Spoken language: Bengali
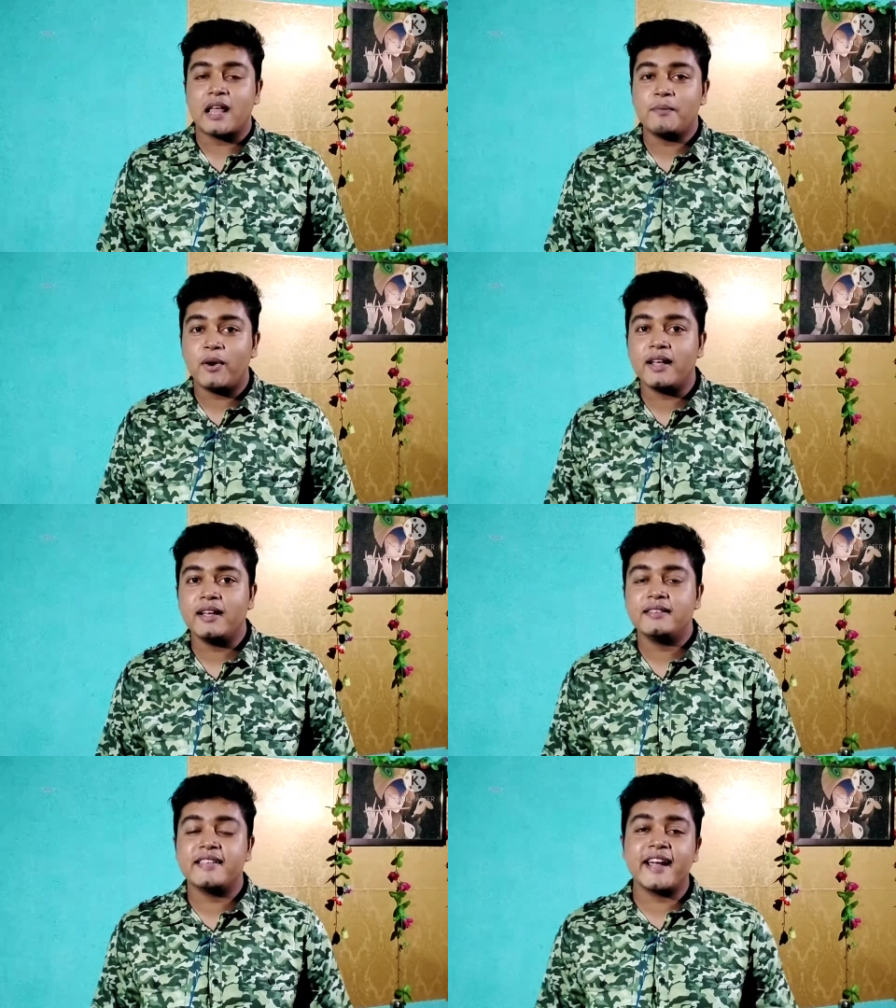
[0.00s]
তারপরে
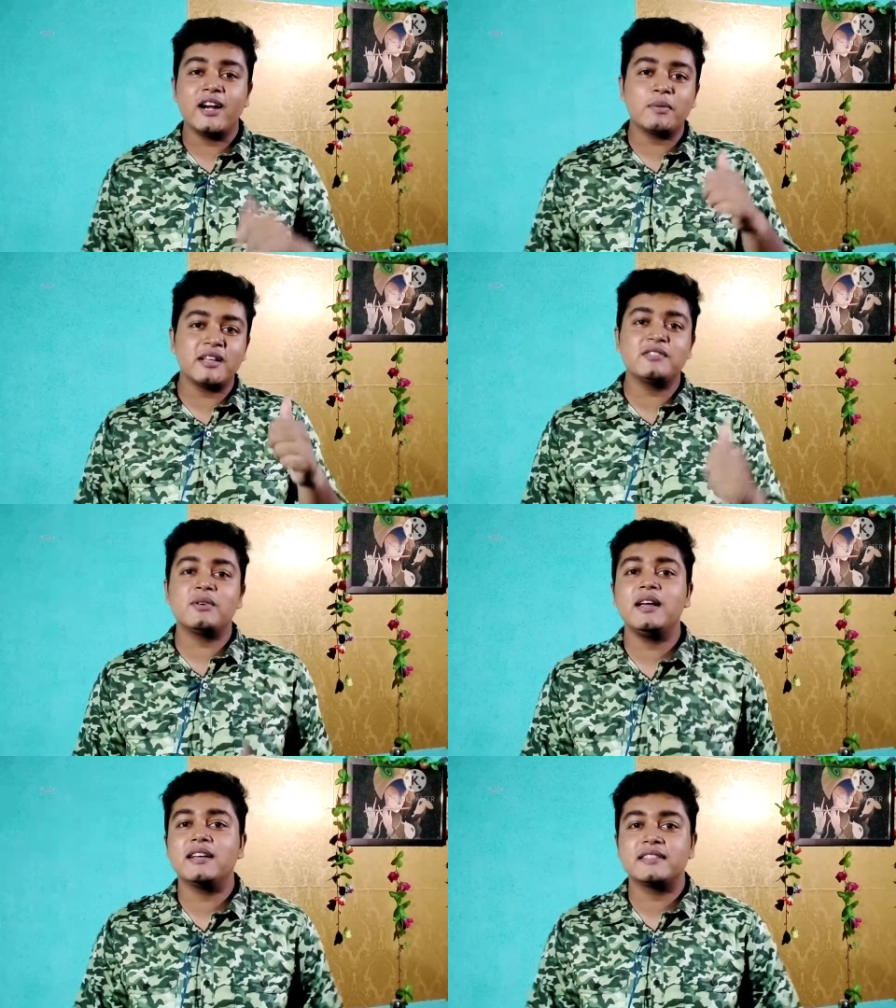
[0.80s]
সেকেন্ড অপশান
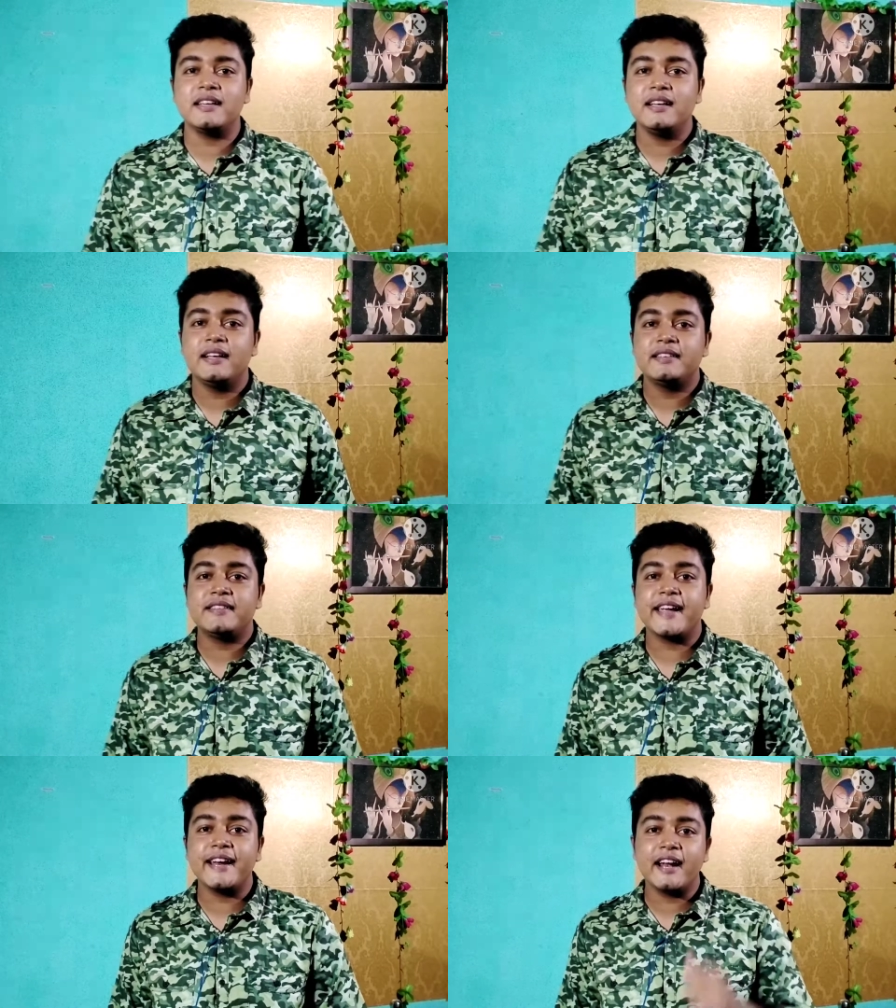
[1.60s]
চলে আসে
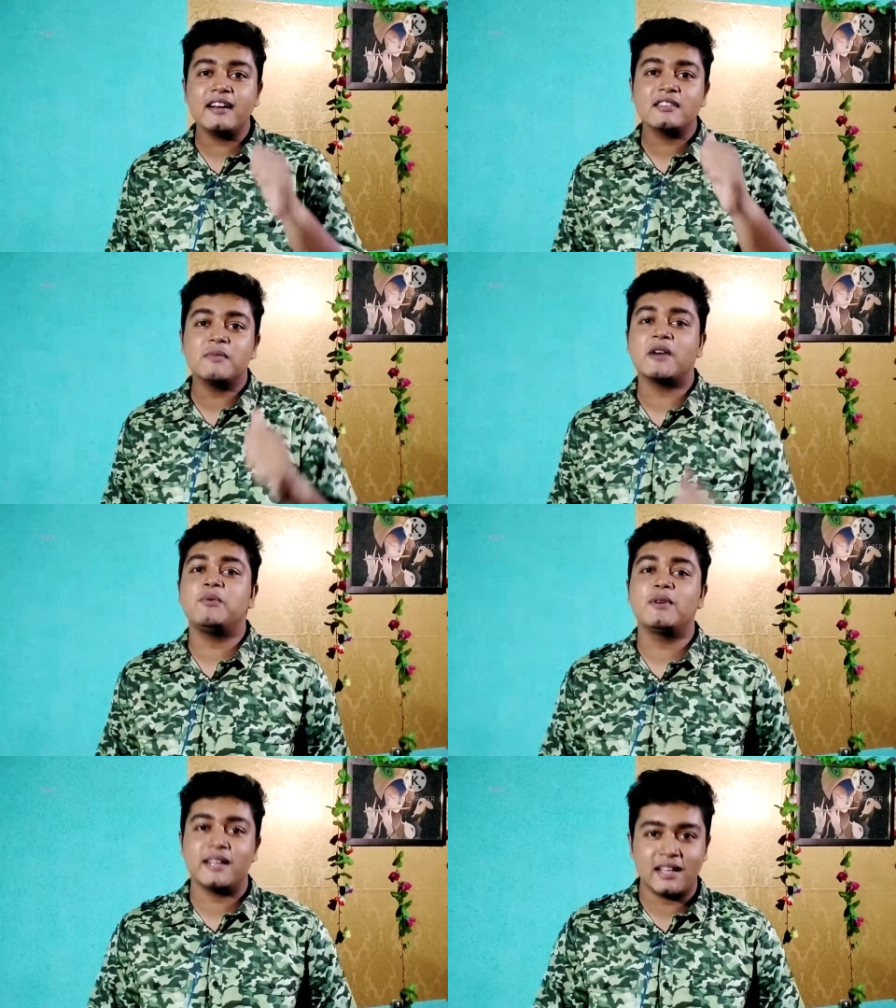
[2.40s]
সেকেন্ড হ্যান্ড
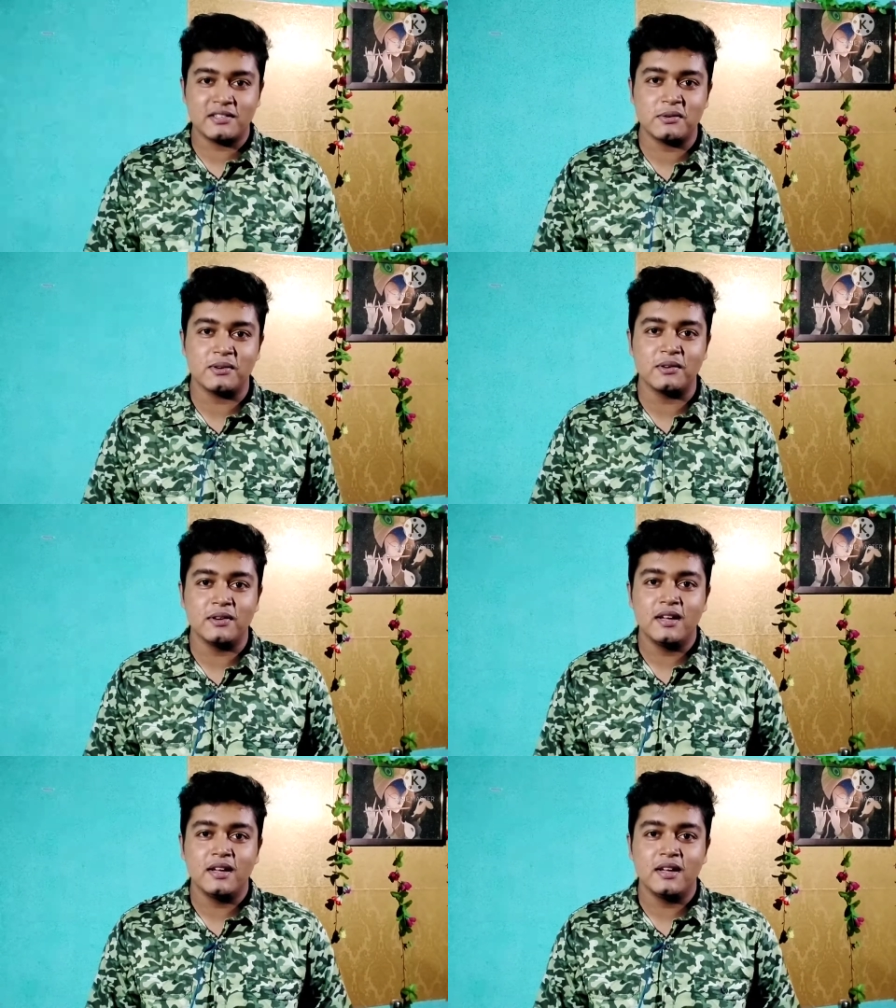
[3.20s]
স্মার্টফোন কেনার জন্য